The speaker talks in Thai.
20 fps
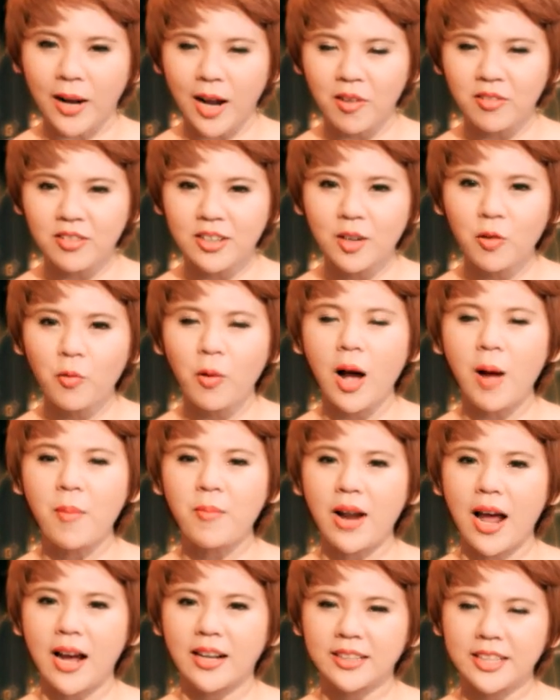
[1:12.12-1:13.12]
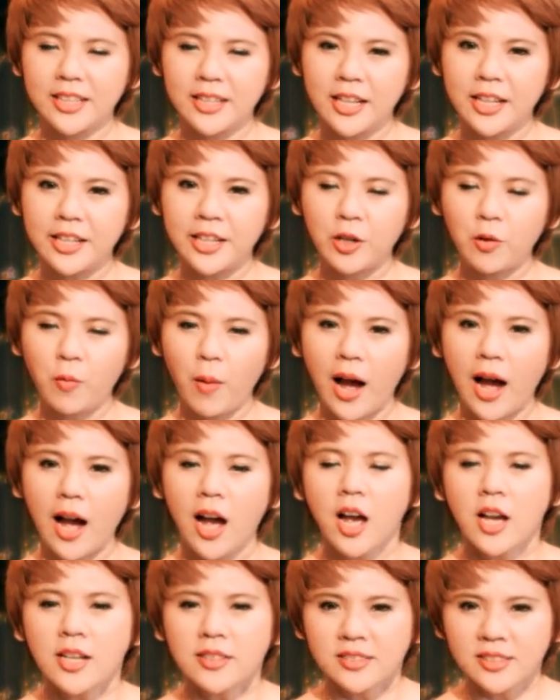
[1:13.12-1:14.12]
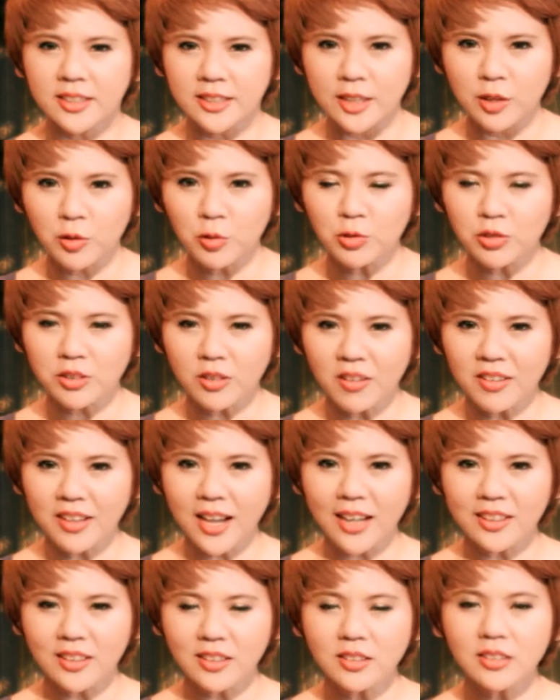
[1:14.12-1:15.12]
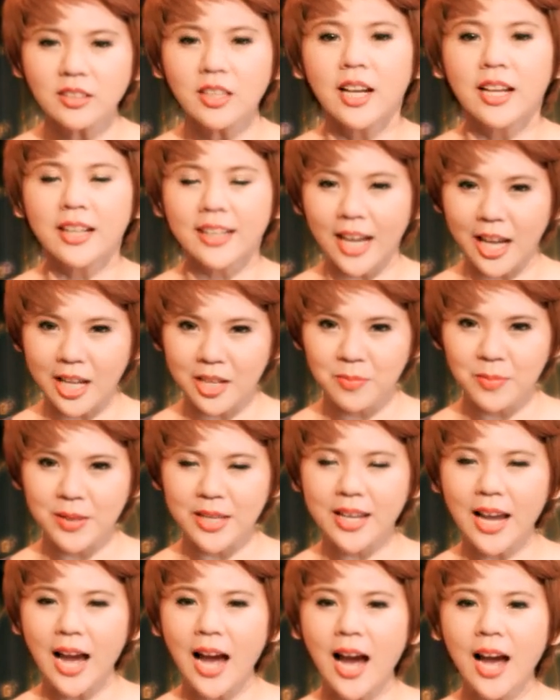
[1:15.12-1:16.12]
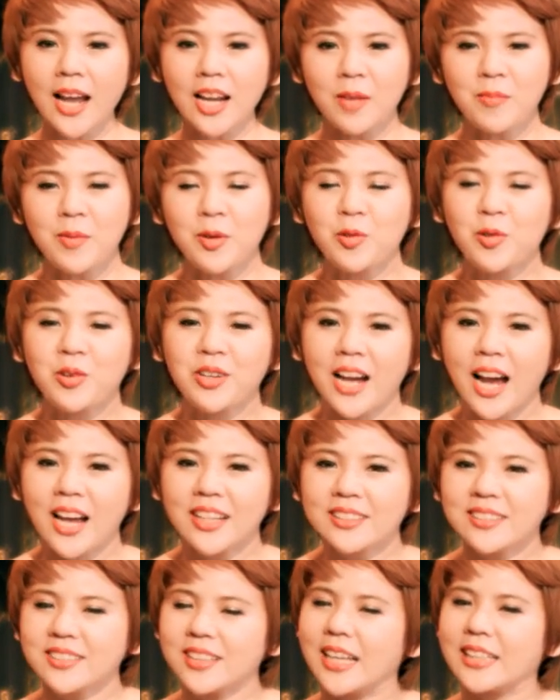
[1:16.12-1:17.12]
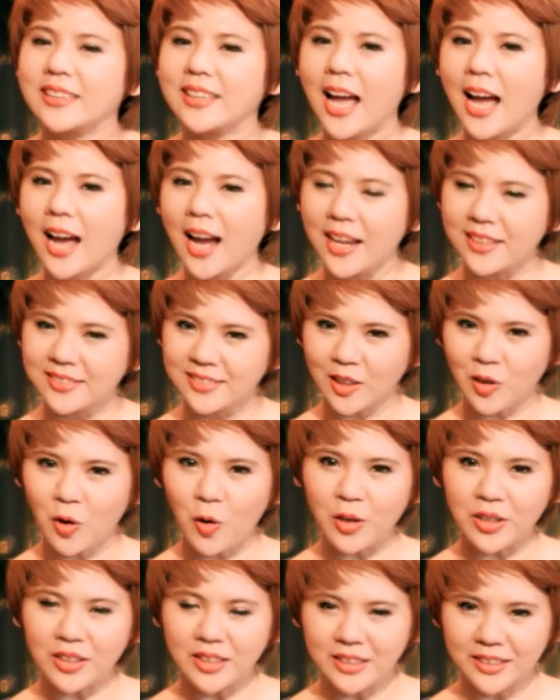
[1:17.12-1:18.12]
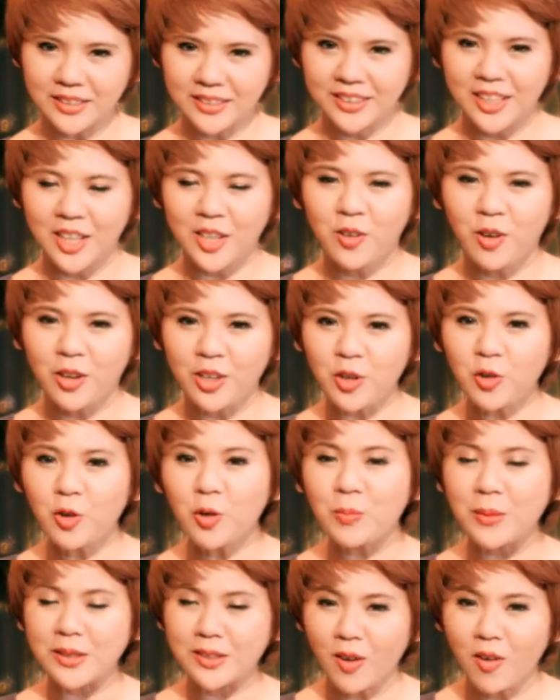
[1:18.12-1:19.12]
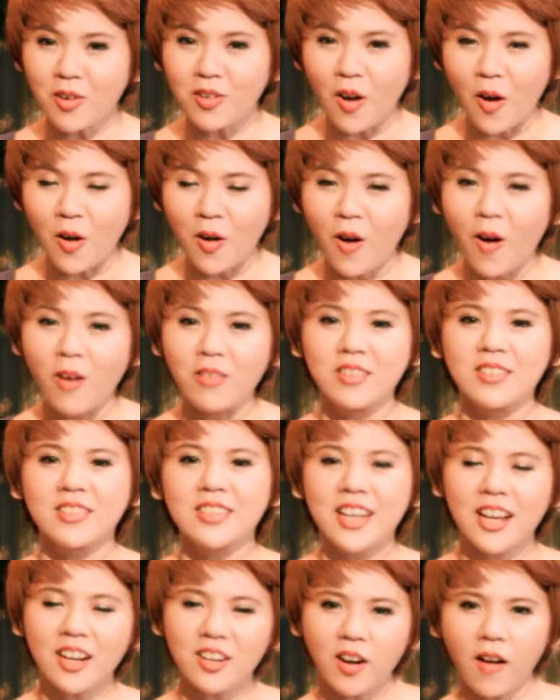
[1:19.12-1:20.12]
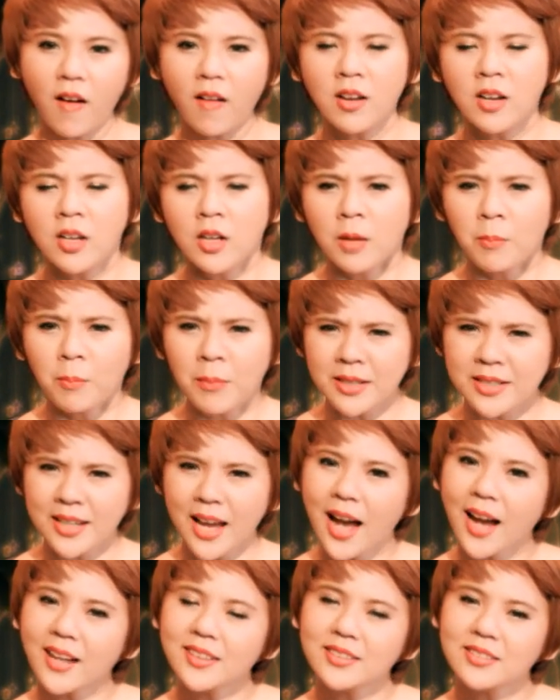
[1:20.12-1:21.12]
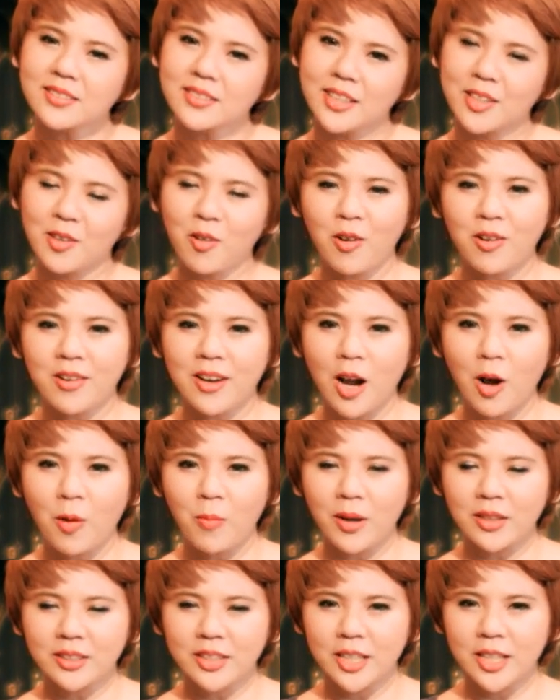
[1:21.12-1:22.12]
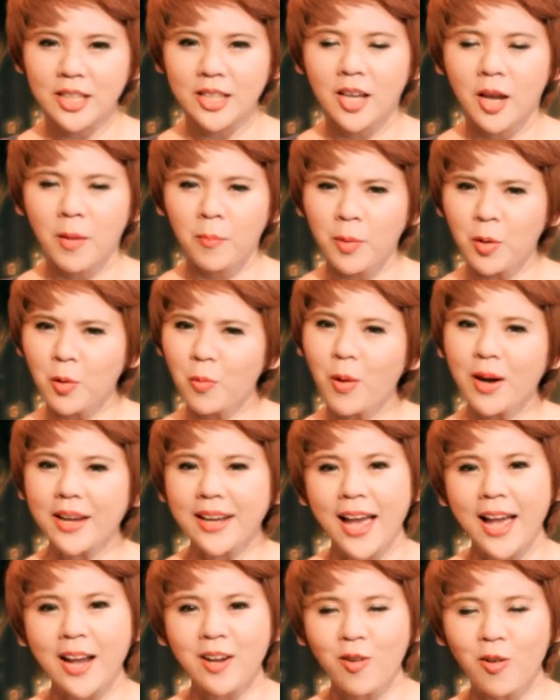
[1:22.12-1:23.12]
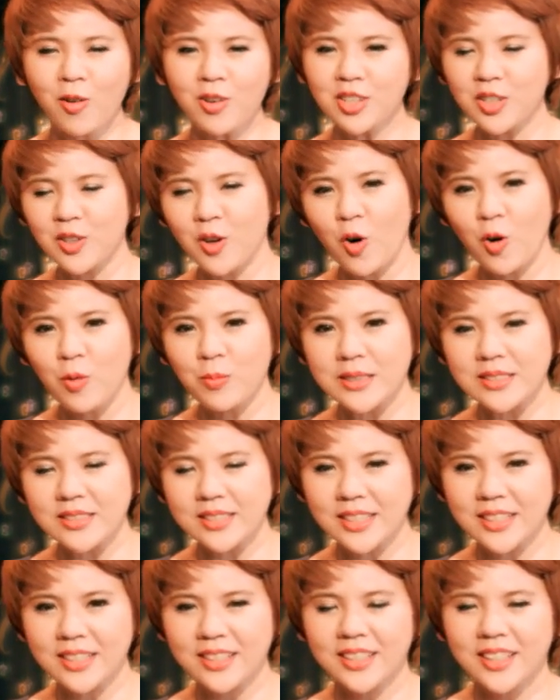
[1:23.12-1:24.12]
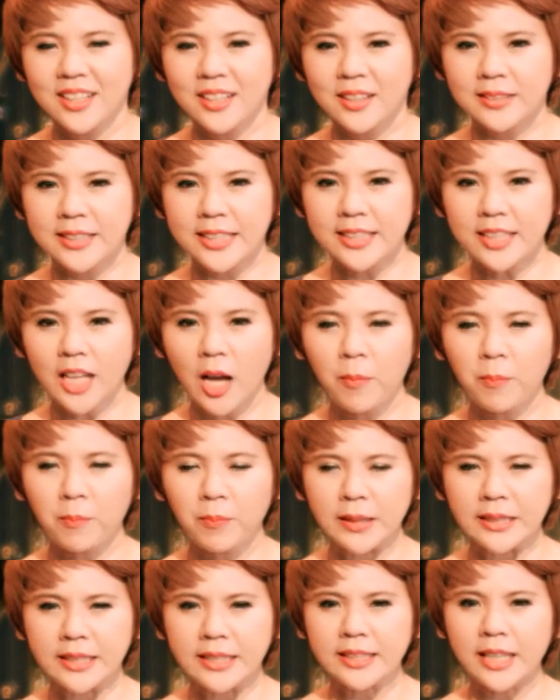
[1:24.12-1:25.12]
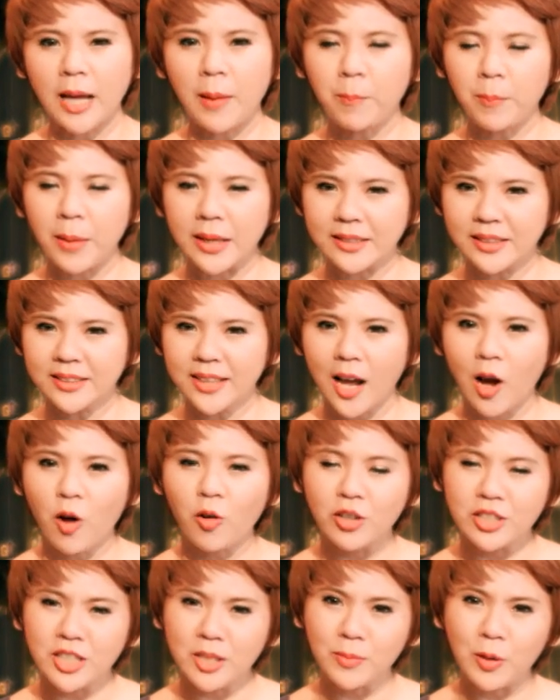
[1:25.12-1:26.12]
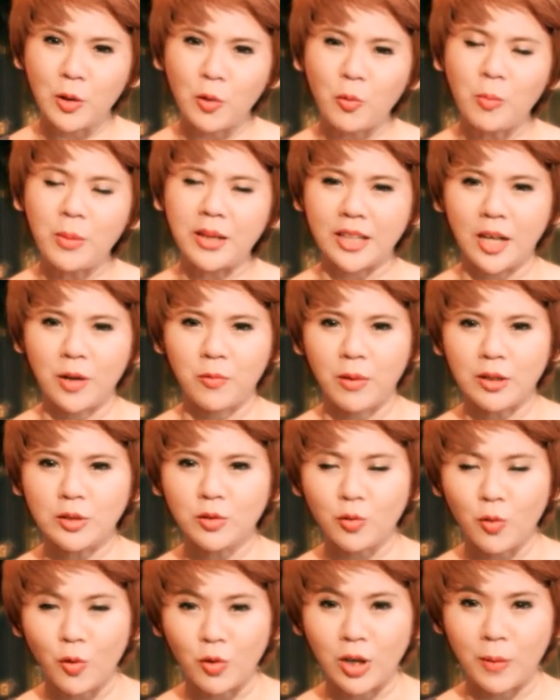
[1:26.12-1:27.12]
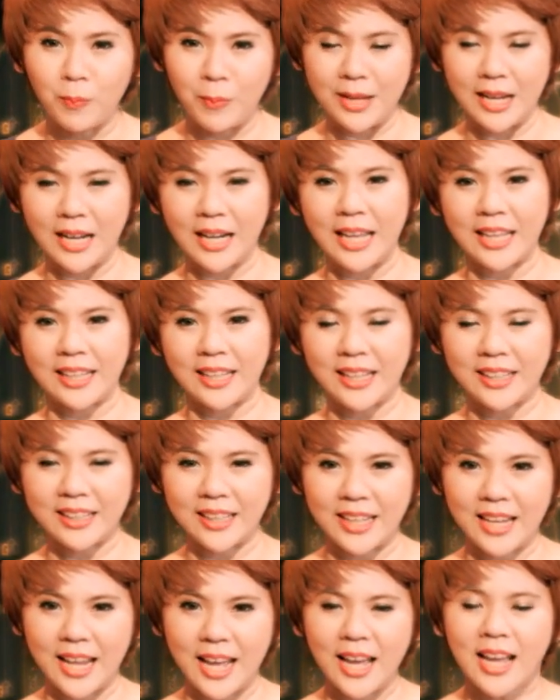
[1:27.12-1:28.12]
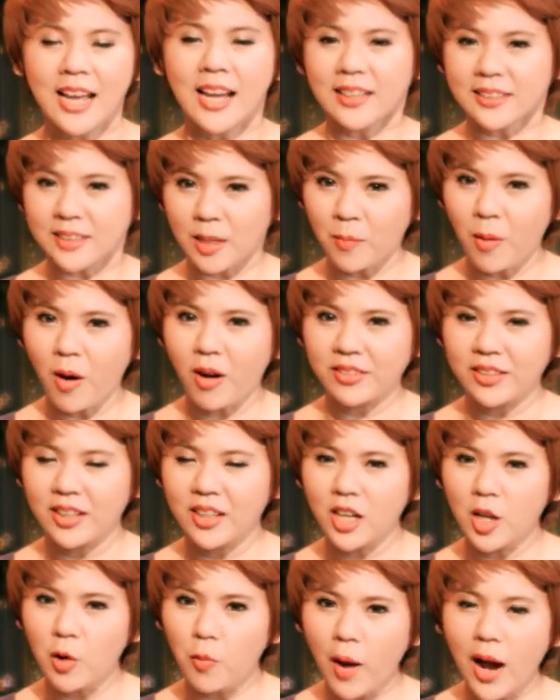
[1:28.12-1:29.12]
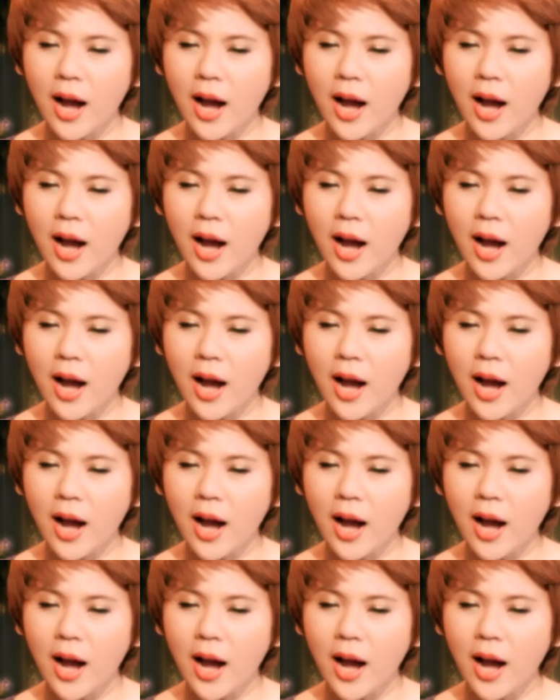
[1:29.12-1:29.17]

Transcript: มาเข้าเรื่องความรักเลยดีกว่าสิ่งที่คุณต้องการก็คือการมีค่าและมีคุณค่าในสายตาใครสักคนหนึ่งโดยที่คุณไม่ต้องร้องขอหรือเรียกร้องมันยากนะสิคนเราบางทีไม่รู้ว่าแกล้งโง่หรือโง่ไม่จริงที่ทำบางทีทำไปตั้งนานเขาก็ยังไม่รู้เหมือนกันว่าตกลงเราเป็นอะไรกันกันแน่แต่บอกได้เลย